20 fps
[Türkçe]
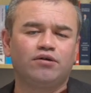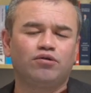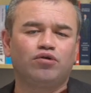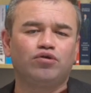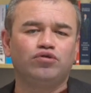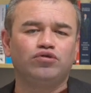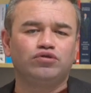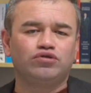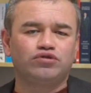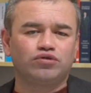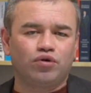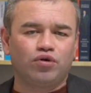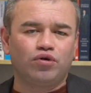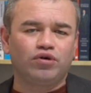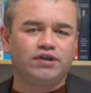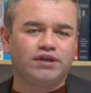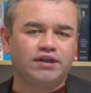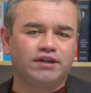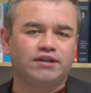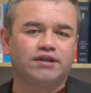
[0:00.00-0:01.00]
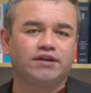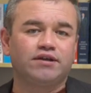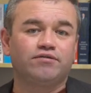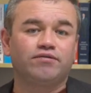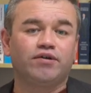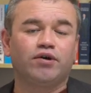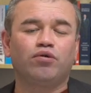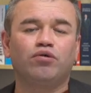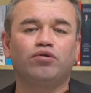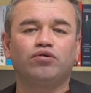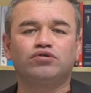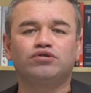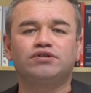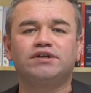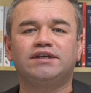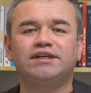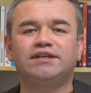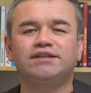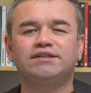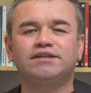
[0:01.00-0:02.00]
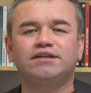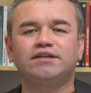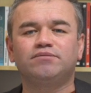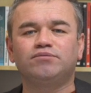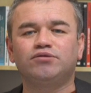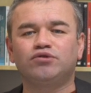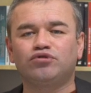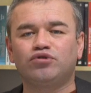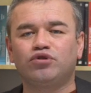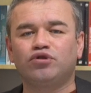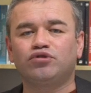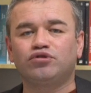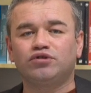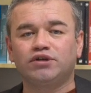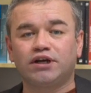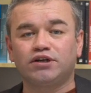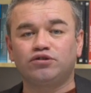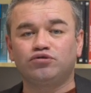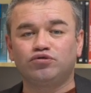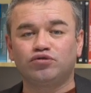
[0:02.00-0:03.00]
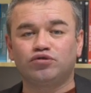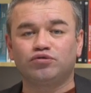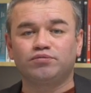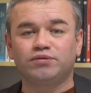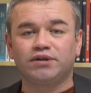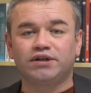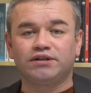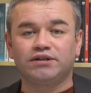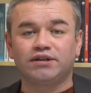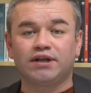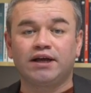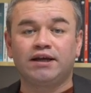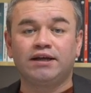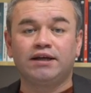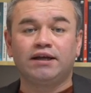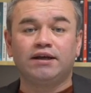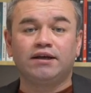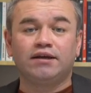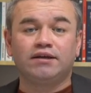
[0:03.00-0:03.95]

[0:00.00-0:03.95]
13-17 ve 18-24 yaş gruplarında